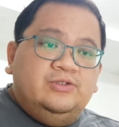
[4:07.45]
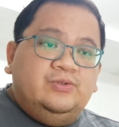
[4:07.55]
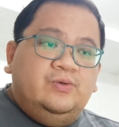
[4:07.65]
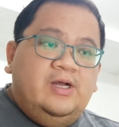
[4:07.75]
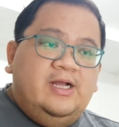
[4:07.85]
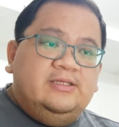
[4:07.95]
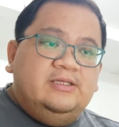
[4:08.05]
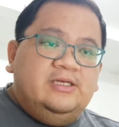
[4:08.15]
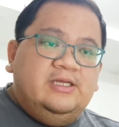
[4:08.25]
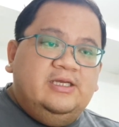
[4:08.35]

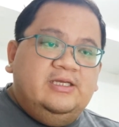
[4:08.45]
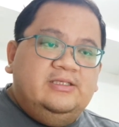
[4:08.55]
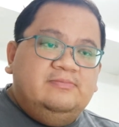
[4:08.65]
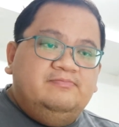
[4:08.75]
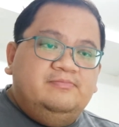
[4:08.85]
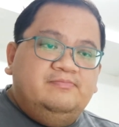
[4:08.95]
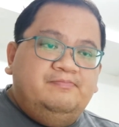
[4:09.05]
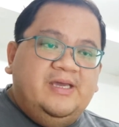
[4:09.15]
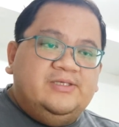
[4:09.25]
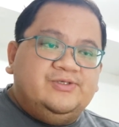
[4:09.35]
200
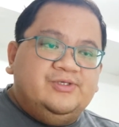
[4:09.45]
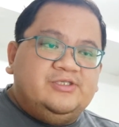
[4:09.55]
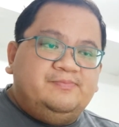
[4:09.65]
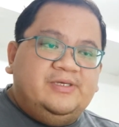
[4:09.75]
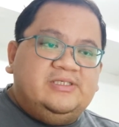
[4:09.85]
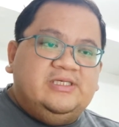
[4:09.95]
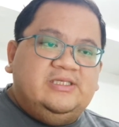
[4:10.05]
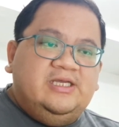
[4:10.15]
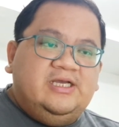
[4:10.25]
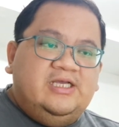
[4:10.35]
pesos per
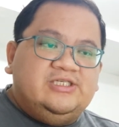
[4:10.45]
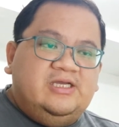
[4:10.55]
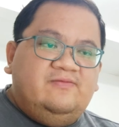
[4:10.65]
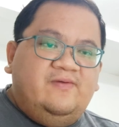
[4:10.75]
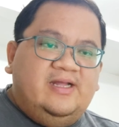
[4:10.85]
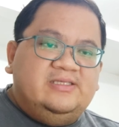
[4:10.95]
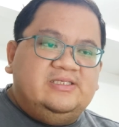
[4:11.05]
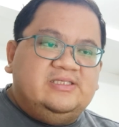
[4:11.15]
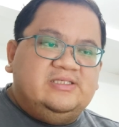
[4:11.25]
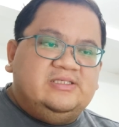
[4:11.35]
city cash
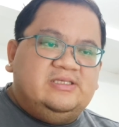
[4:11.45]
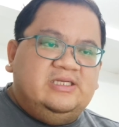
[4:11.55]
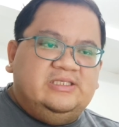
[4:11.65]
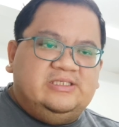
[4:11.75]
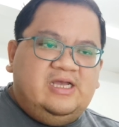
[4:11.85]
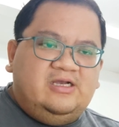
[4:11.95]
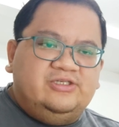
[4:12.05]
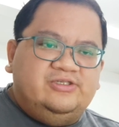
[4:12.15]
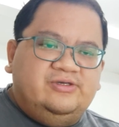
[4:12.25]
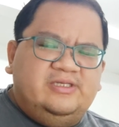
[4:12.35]
advance
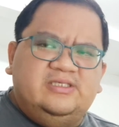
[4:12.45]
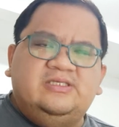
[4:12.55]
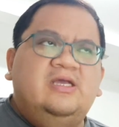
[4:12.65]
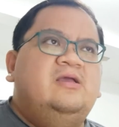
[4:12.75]
transactions.